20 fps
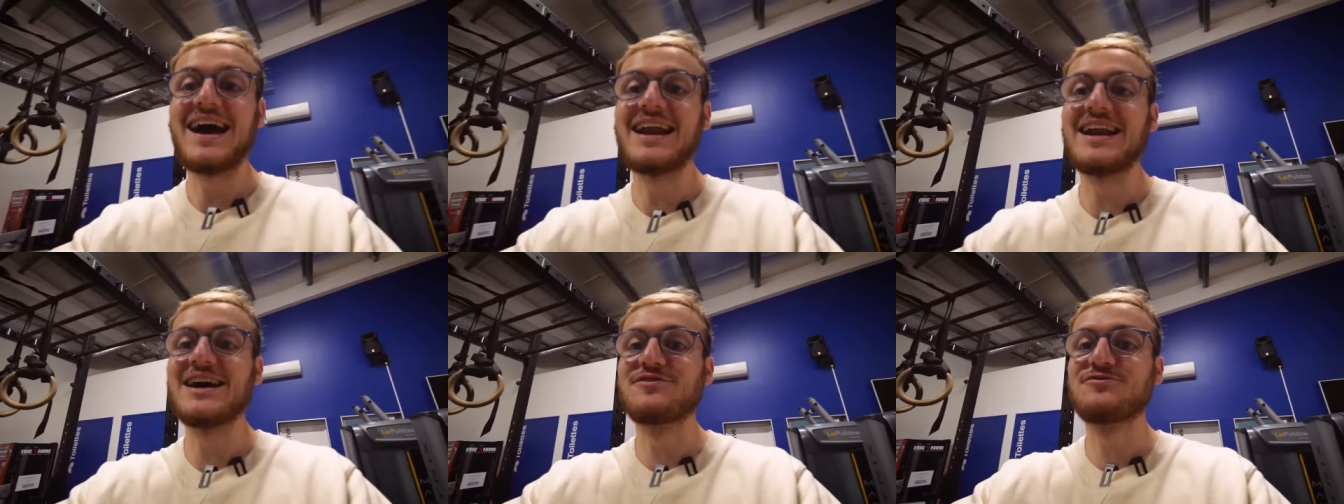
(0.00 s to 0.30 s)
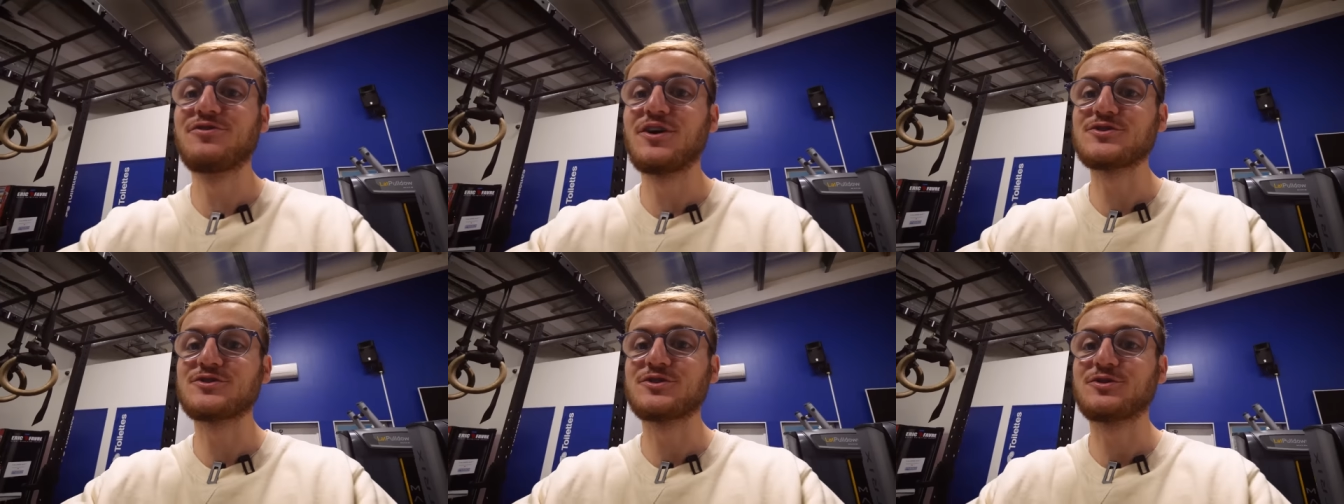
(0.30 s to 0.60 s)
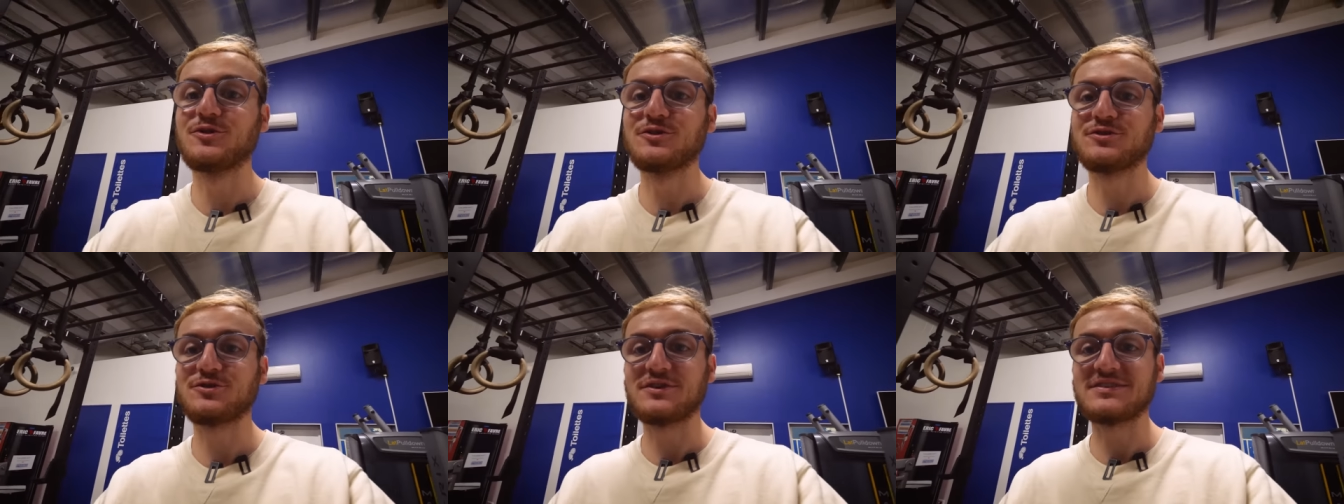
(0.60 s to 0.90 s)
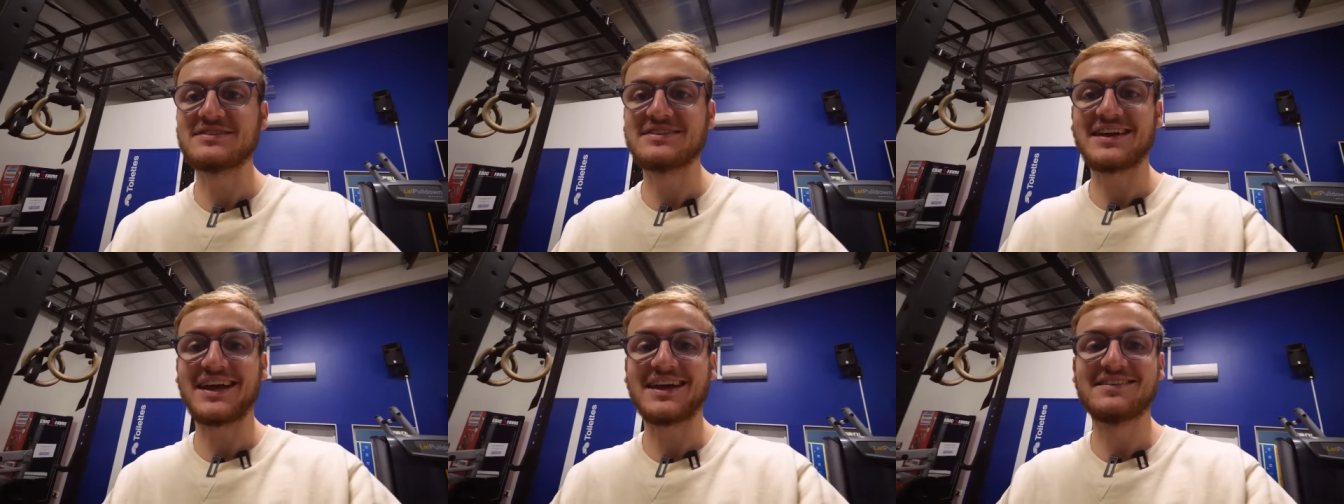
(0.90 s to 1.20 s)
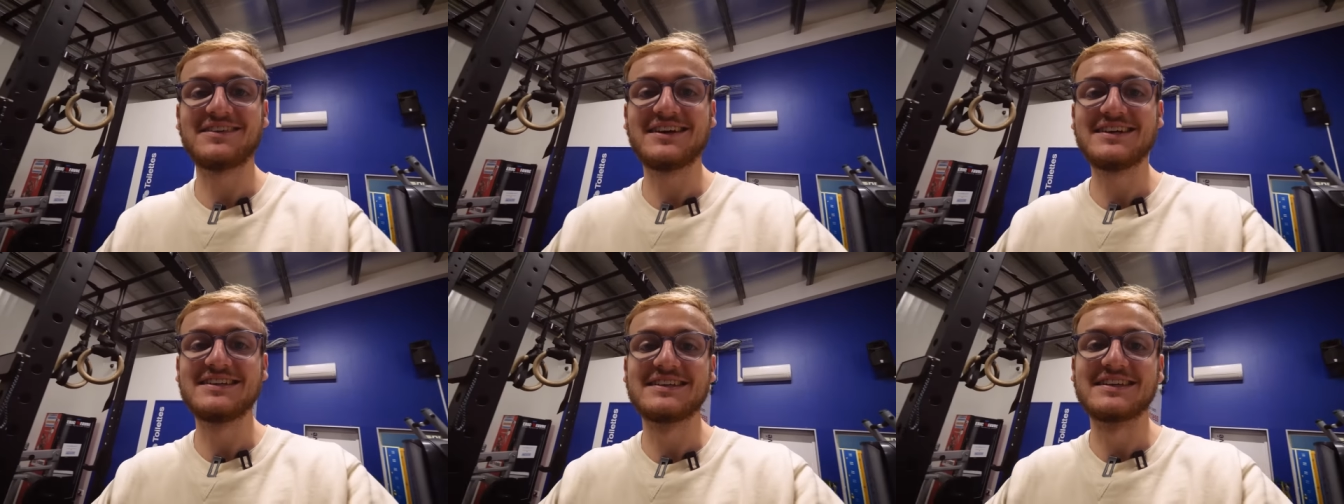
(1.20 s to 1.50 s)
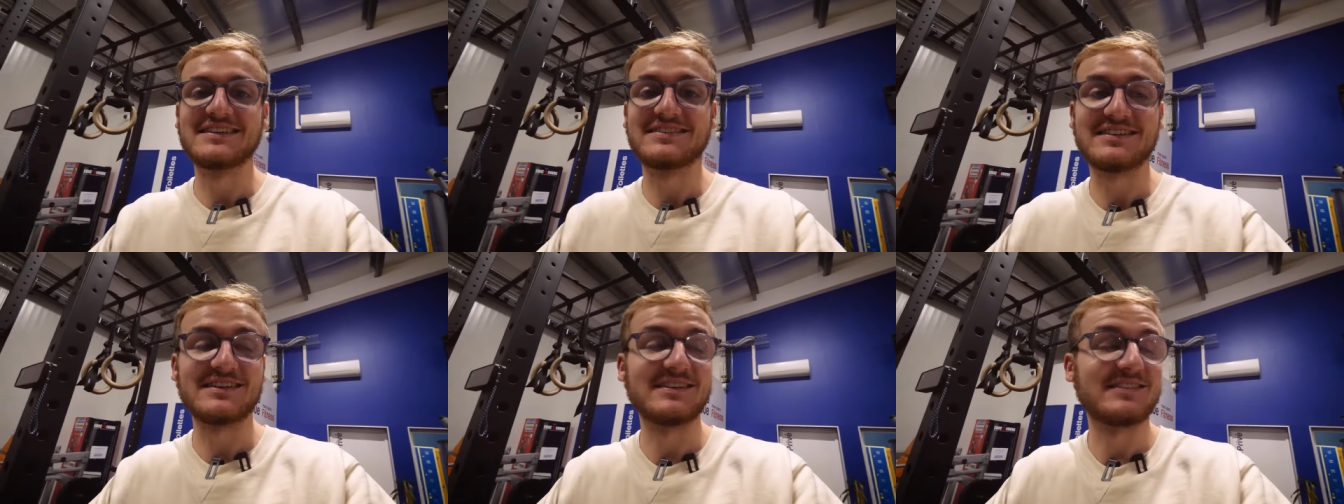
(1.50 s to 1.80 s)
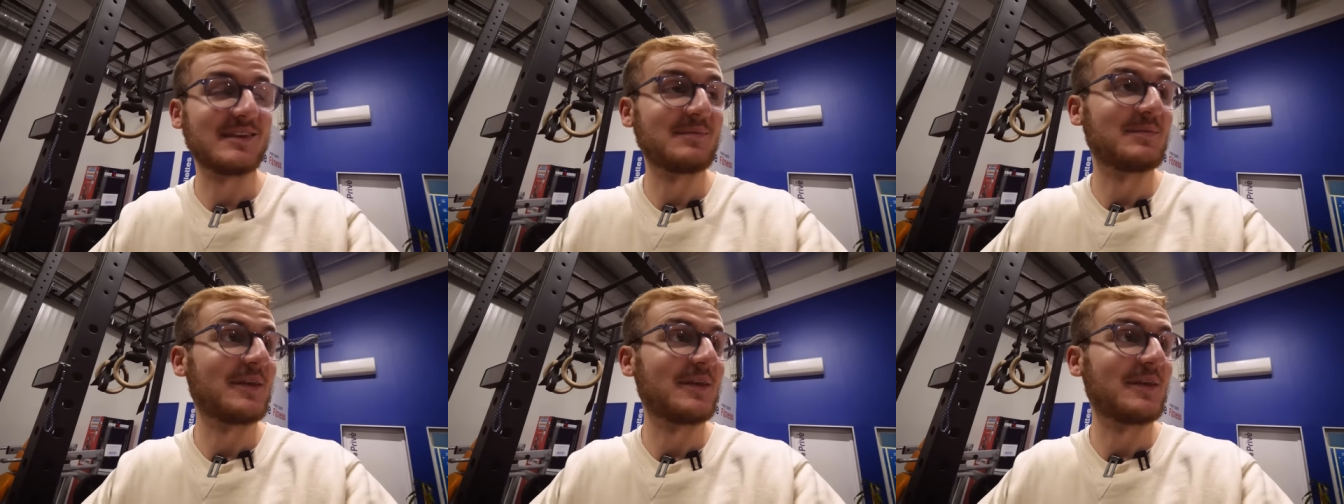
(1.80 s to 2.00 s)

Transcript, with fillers: À la fois, je suis conscient que ça réveille et c'est